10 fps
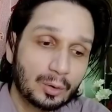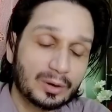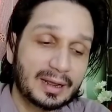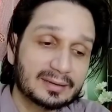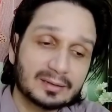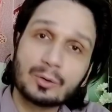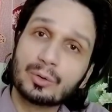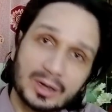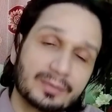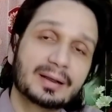और ऐसा
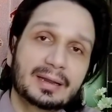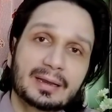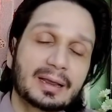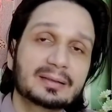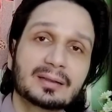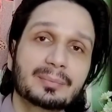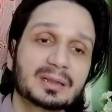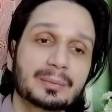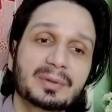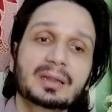होने वाला है ऐसा
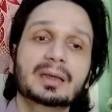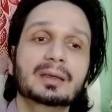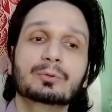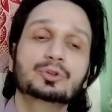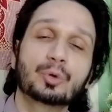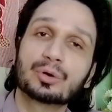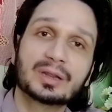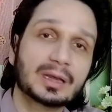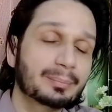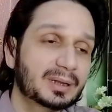मतलब नहीं है कि वो छोड़
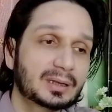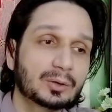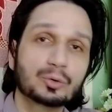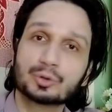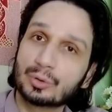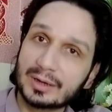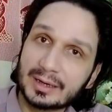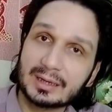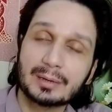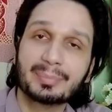देंगे बंदे को
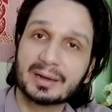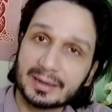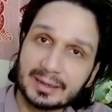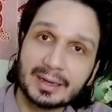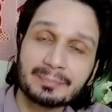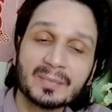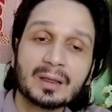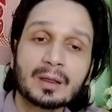छोड़ना नहीं है पकड़ना है